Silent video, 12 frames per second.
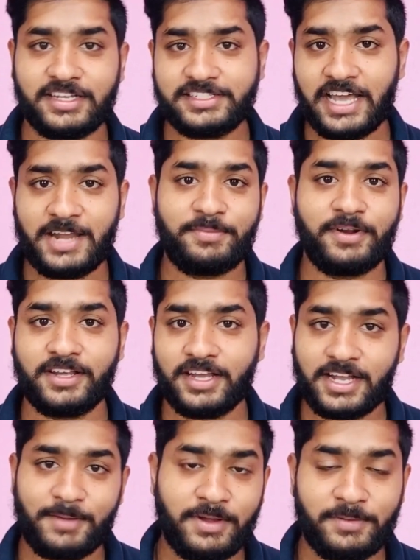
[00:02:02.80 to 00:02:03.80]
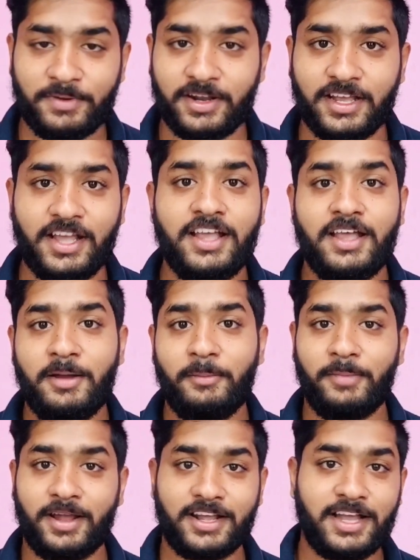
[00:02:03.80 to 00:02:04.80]
ஷேர் பண்ணுங்கள் கமெண்ட் பண்ணுங்கள்
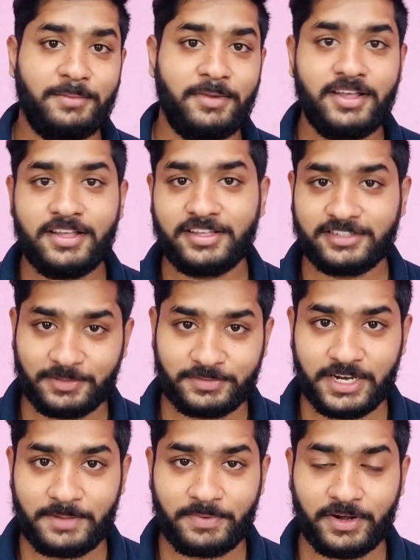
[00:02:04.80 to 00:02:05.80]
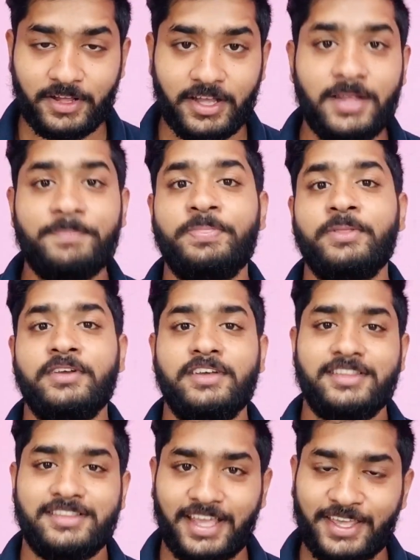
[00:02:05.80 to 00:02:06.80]
மறக்காமல் சப்ஸ்கிரைப் பண்ணுங்கள்
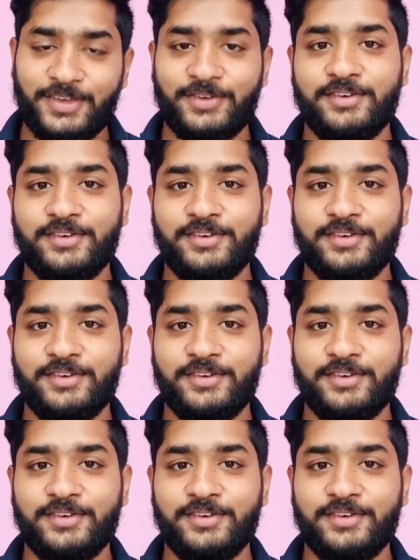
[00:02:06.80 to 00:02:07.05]
தேங்க்யூ